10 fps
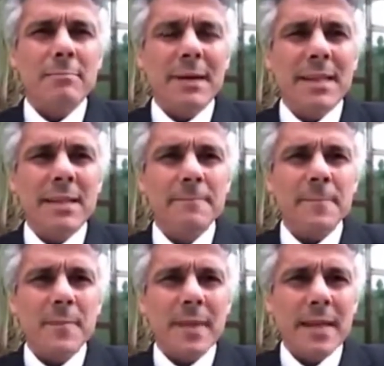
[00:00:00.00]
من
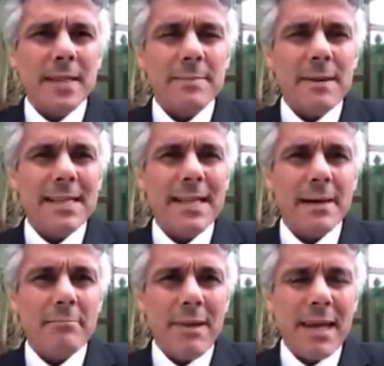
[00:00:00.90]

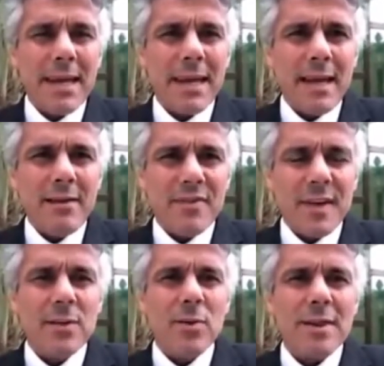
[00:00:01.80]
8 ماي
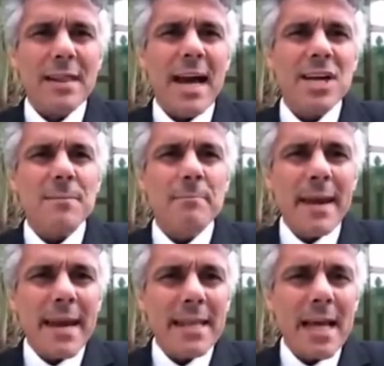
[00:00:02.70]
2012
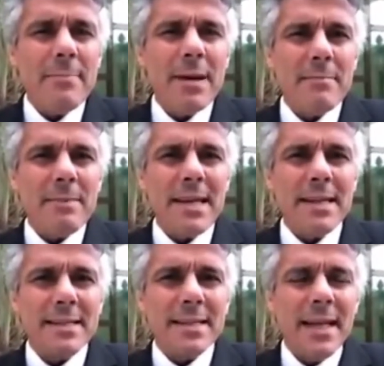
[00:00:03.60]
باينه بلي
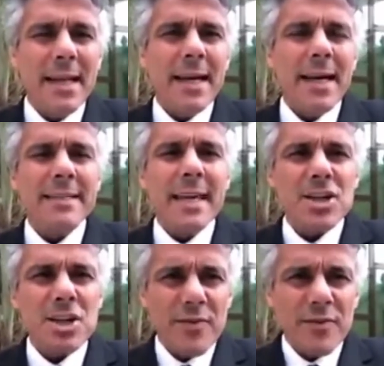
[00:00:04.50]
ميت
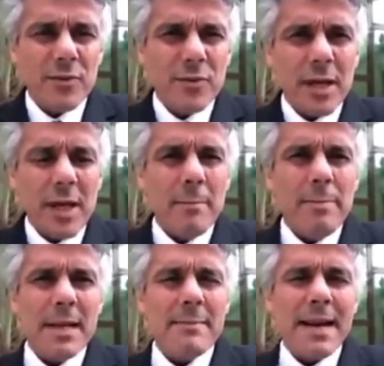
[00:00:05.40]
حتى شافوا
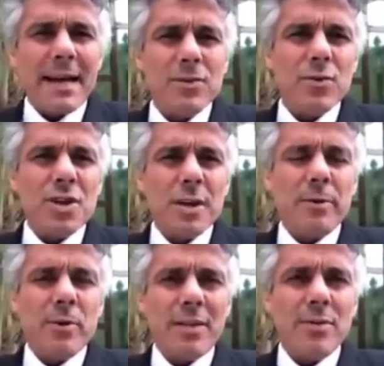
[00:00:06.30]
بلي ما يقدروش
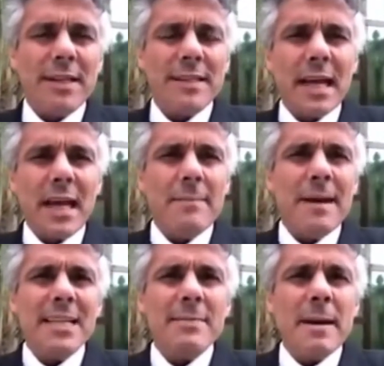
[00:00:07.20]
يربحوا هذو
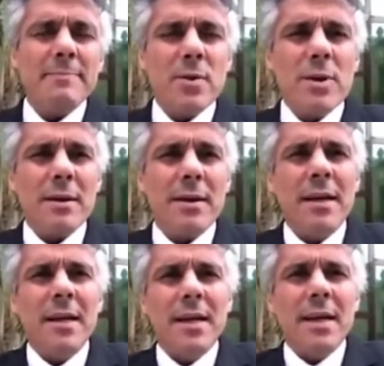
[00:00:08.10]
الانتخابات بداو
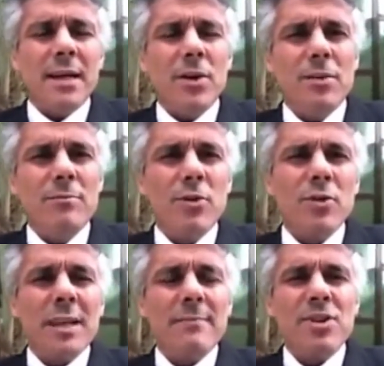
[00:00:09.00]
يعلموا
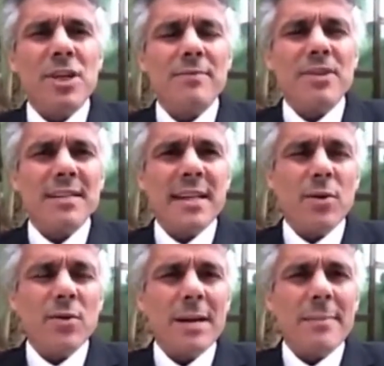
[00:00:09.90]
قدام الشعب
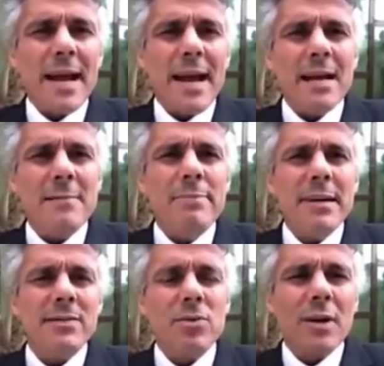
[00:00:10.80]
الجزائري قدام العالم
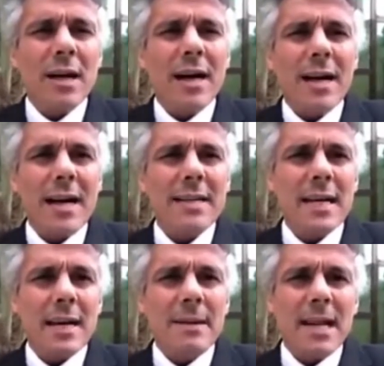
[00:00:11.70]
بلي دوكا
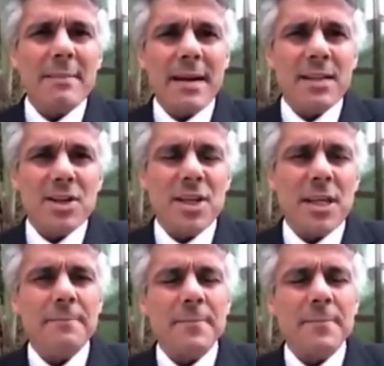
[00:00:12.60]
رئيس راه ما يقدرش